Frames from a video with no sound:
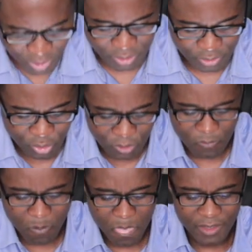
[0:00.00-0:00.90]
Donc,
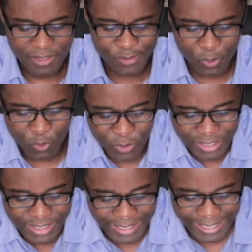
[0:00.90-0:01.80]
celui
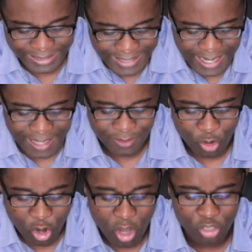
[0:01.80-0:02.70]
qui égare
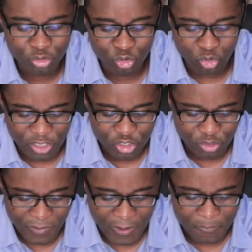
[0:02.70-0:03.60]
hors du droit
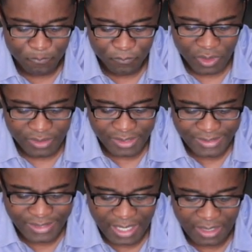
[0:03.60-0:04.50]
chemin, c'est
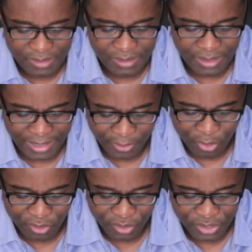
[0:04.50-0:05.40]
ça l'erreur
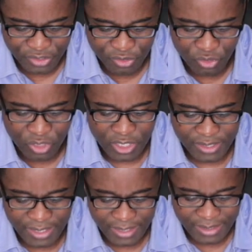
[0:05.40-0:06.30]
en question.
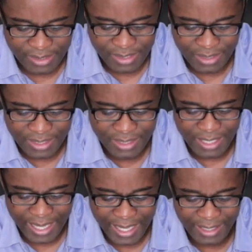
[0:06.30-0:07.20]
C'est qui
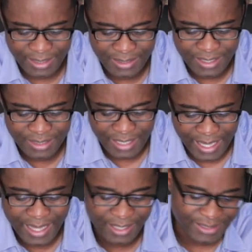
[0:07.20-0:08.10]
erre, quelqu'un qui
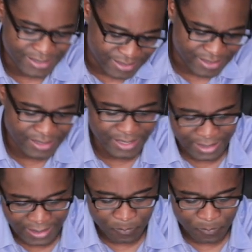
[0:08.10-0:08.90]
erre ici et là.